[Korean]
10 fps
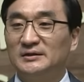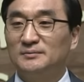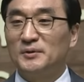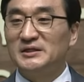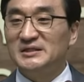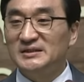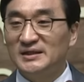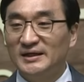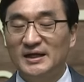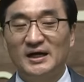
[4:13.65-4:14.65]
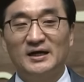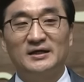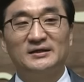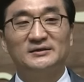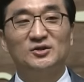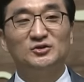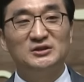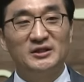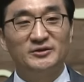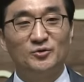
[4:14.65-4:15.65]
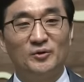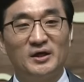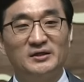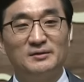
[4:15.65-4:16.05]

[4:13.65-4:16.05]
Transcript: 특별히 이사야 선지자를 통해